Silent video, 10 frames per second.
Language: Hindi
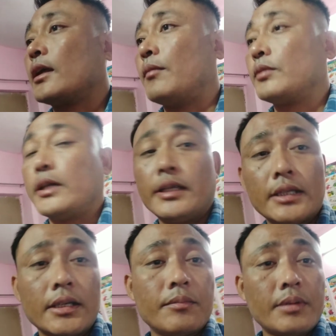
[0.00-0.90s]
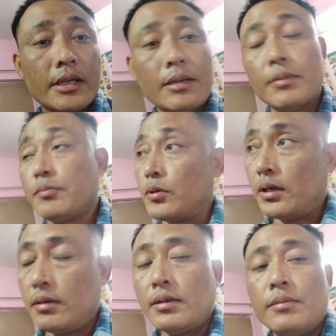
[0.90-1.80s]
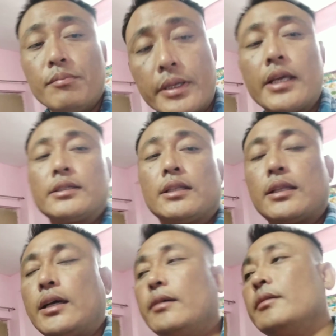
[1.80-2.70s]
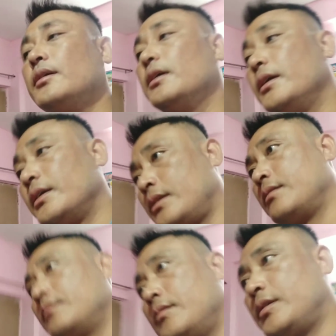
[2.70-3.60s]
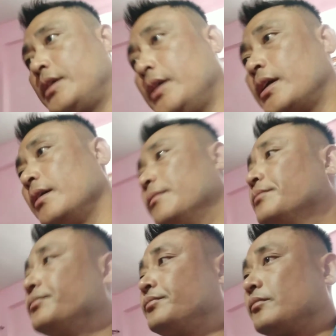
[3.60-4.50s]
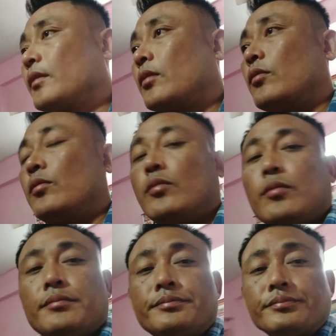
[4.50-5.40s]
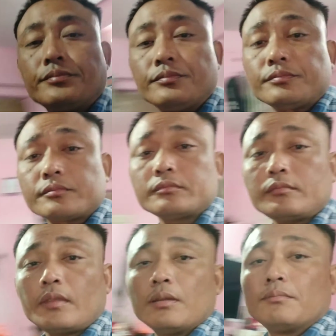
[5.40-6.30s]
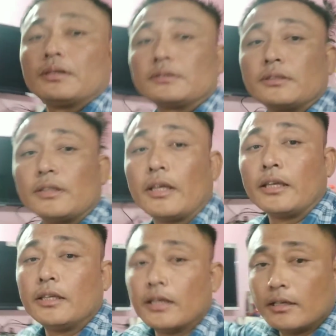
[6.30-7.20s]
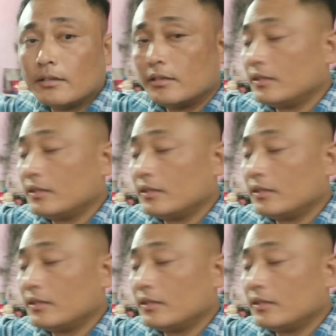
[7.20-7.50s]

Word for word: क्या बोलता है इंटरनेट वगैरह भी पूरा बढ़िया चलता है ठीक है तो बस यही है